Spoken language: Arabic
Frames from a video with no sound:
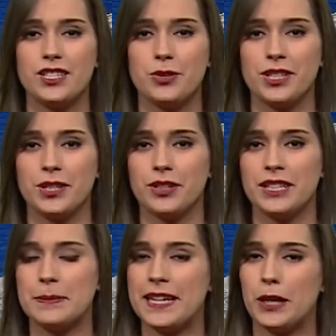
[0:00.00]
الجويه
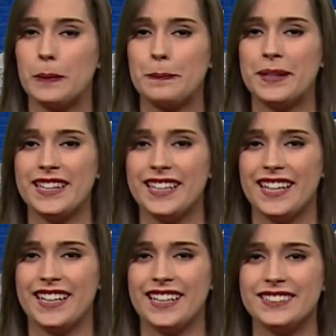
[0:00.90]
نقدمها لكم من
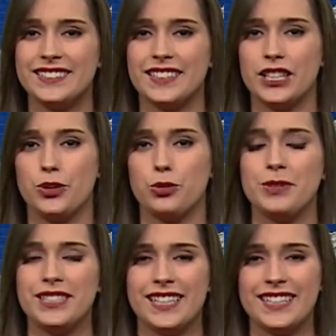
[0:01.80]
قناه
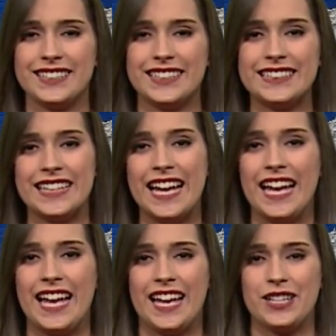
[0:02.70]
نوميديا اذا
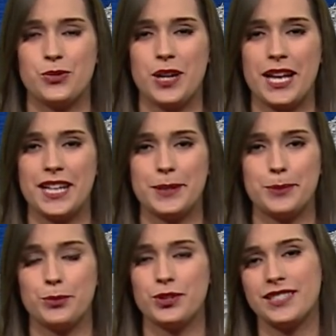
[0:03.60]
اجواء
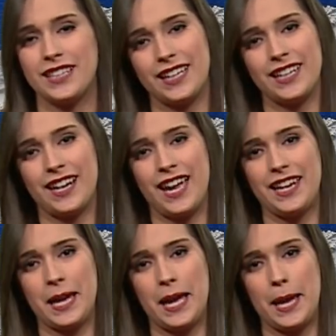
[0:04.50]
مستقره
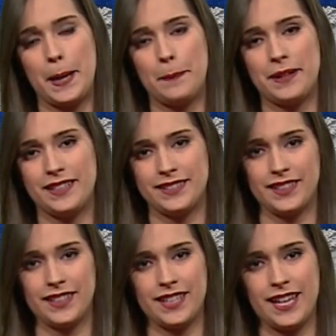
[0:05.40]
على
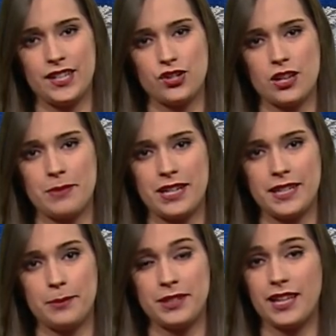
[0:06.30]
المناطق
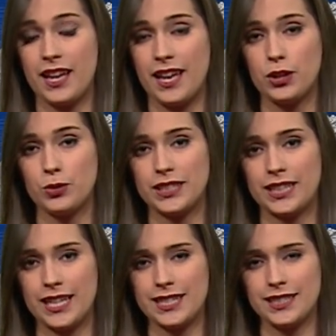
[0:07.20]
الشماليه من الوطن
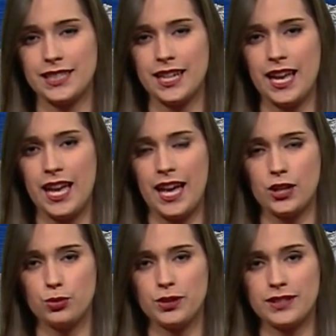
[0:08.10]
خاصه
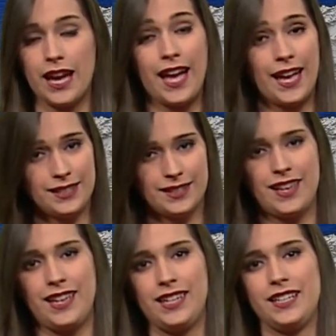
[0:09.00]
الوسطى
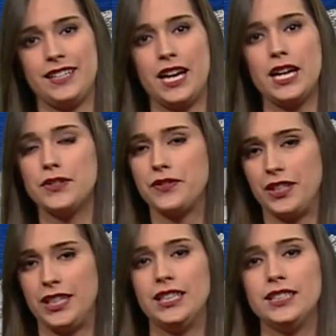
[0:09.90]
الساحليه
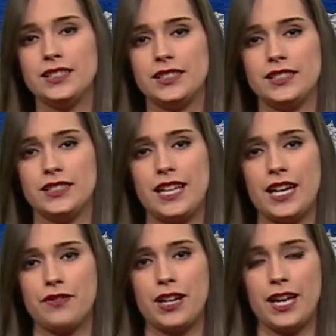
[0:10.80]
في حين
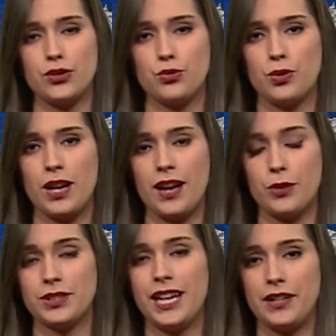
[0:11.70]
تعرف الاجواء
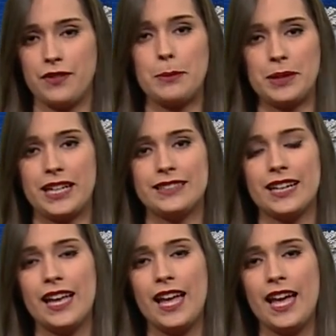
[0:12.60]
او تعرف المناطق
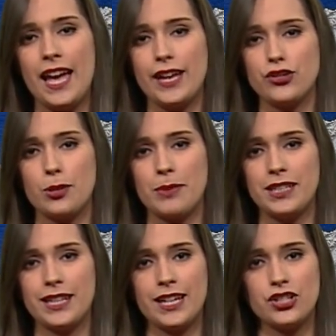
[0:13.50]

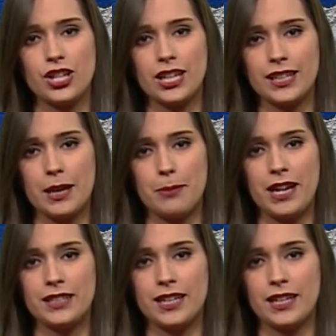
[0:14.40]
الشماليه الشرقيه
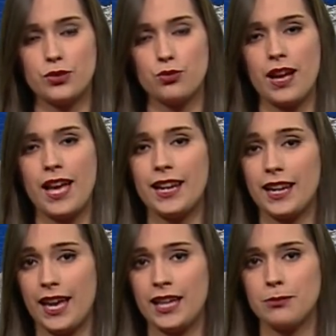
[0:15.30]
بعض الاجواء
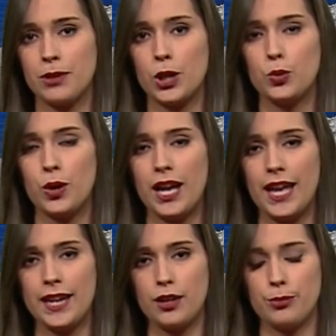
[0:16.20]
الغائمه
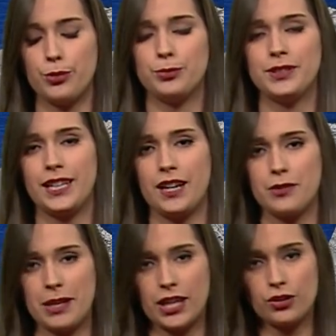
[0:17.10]
والممطره
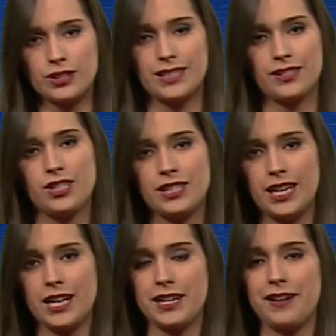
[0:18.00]
فيما يخص درجات
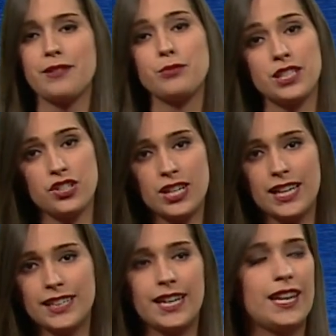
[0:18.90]
الحراره المسجله
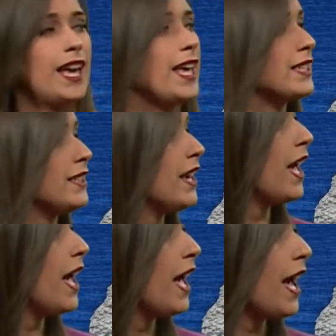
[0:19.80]
خلال هذه
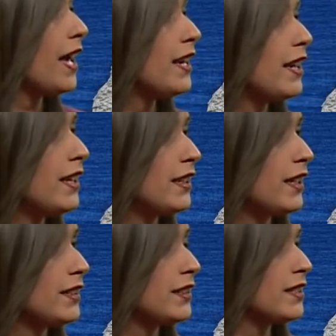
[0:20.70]

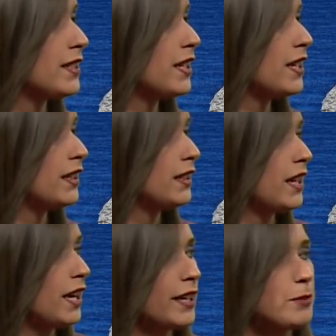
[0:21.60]
الليله تصل
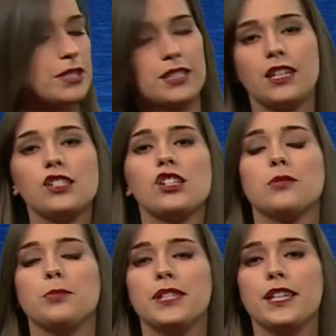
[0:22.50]
الى خمس
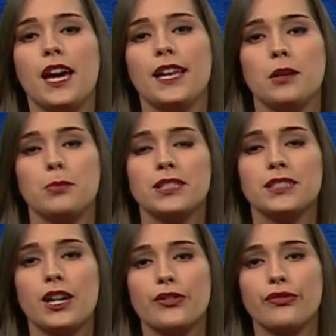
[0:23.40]
درجات بعنب
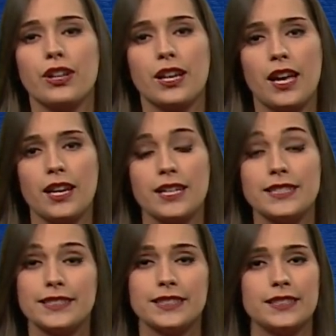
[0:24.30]
الطرف القالة
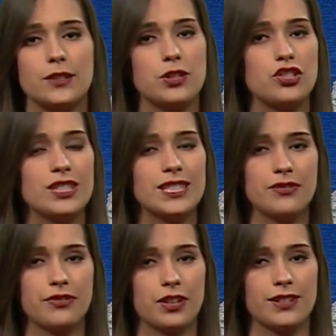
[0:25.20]
سكيدة مسجل
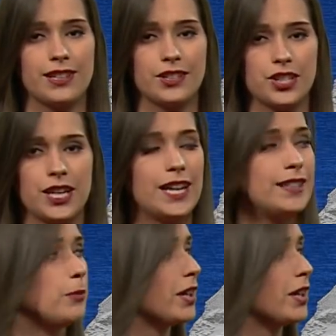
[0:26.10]
صفر درجه كادنى